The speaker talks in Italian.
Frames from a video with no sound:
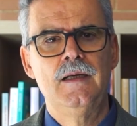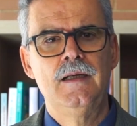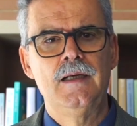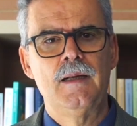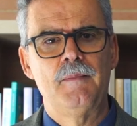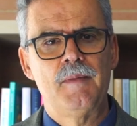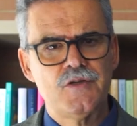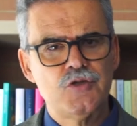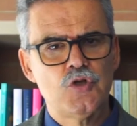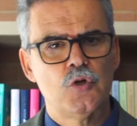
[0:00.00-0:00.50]

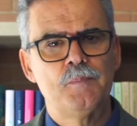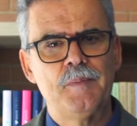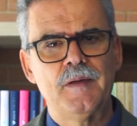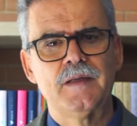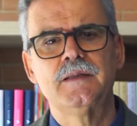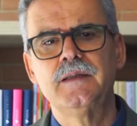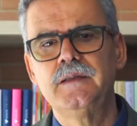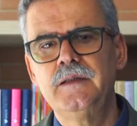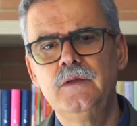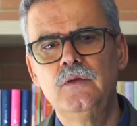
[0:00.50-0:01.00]
La maggior
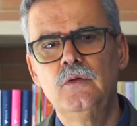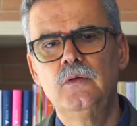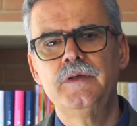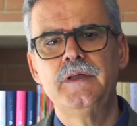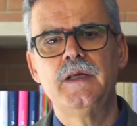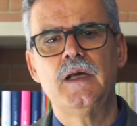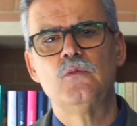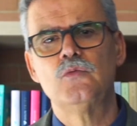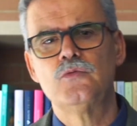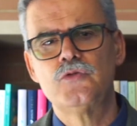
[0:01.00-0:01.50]
parte di
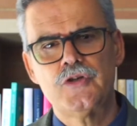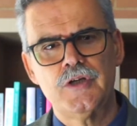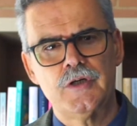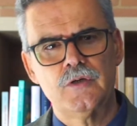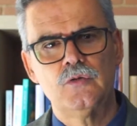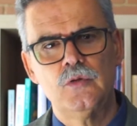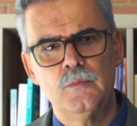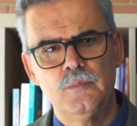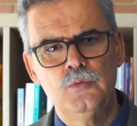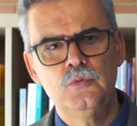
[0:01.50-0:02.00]
noi a un
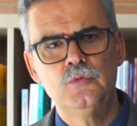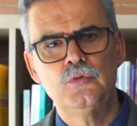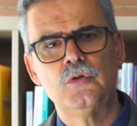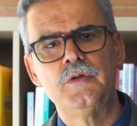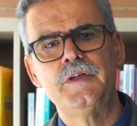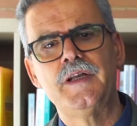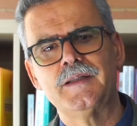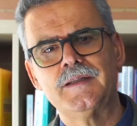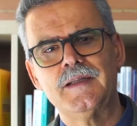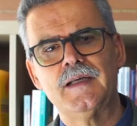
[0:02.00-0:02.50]
certo punto
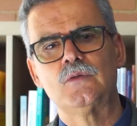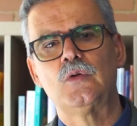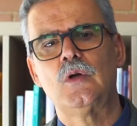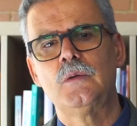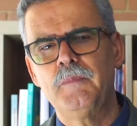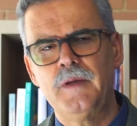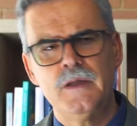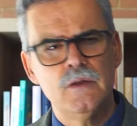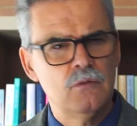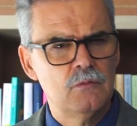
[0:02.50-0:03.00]
gli ha dato
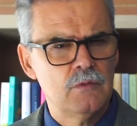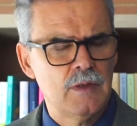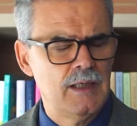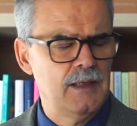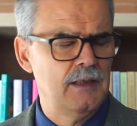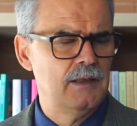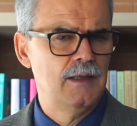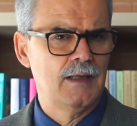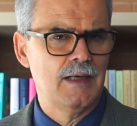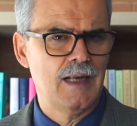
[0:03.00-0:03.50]
almeno
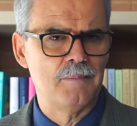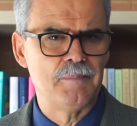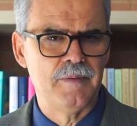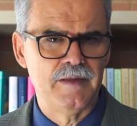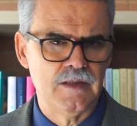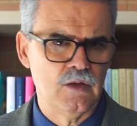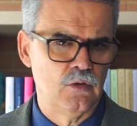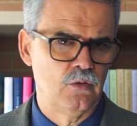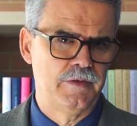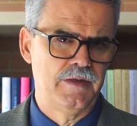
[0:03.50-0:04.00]
una
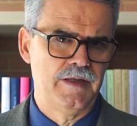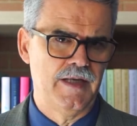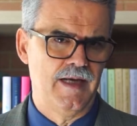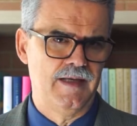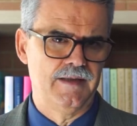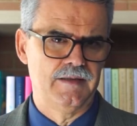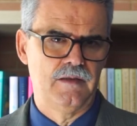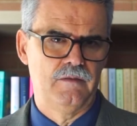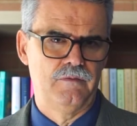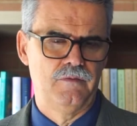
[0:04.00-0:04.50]
rapida
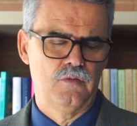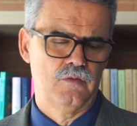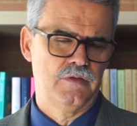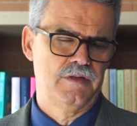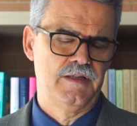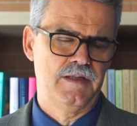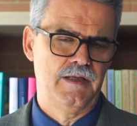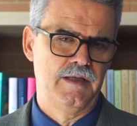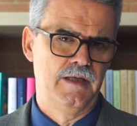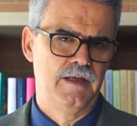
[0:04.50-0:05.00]
occhiata,
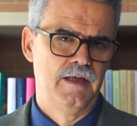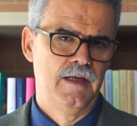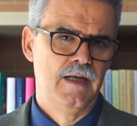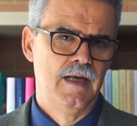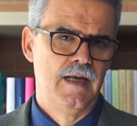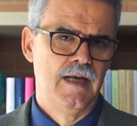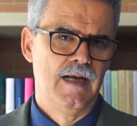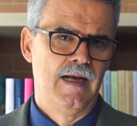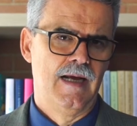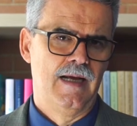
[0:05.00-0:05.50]
forse
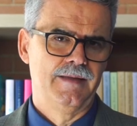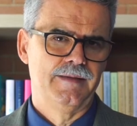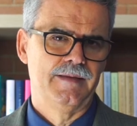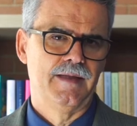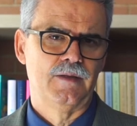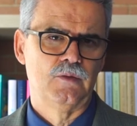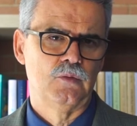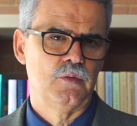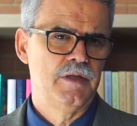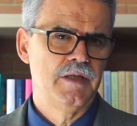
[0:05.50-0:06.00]

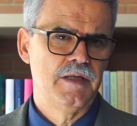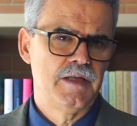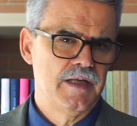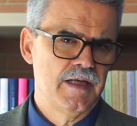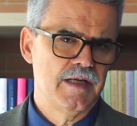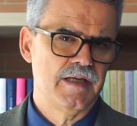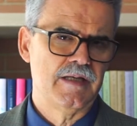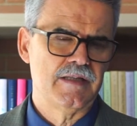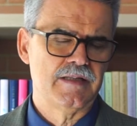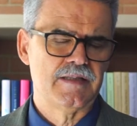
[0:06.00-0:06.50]
andando in
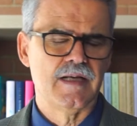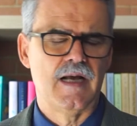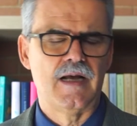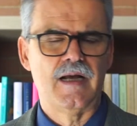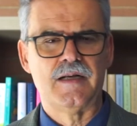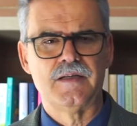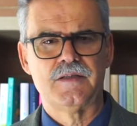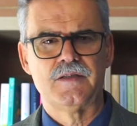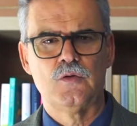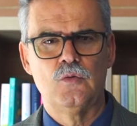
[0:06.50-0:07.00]
chiesa,
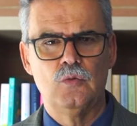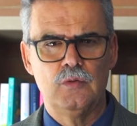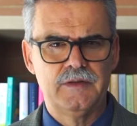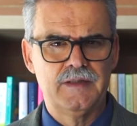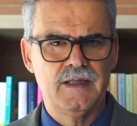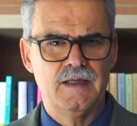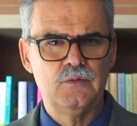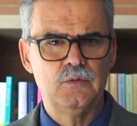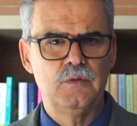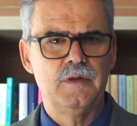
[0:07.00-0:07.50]

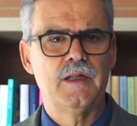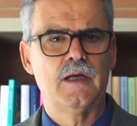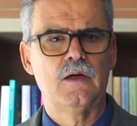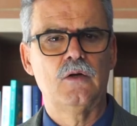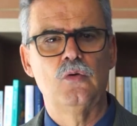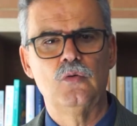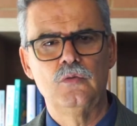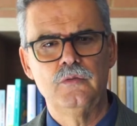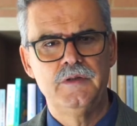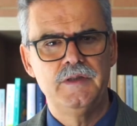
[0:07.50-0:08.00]
ascoltando i
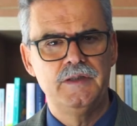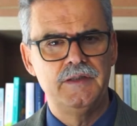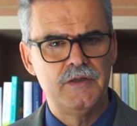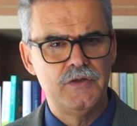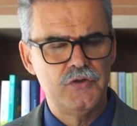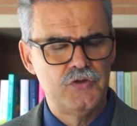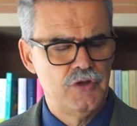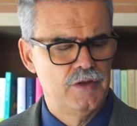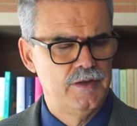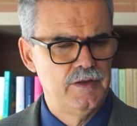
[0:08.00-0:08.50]
racconti
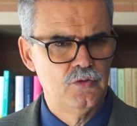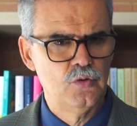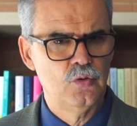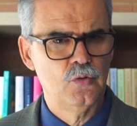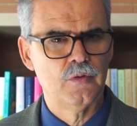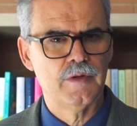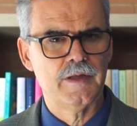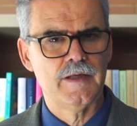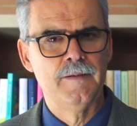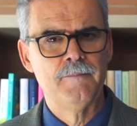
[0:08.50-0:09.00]
dei
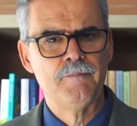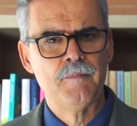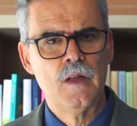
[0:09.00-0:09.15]
genitori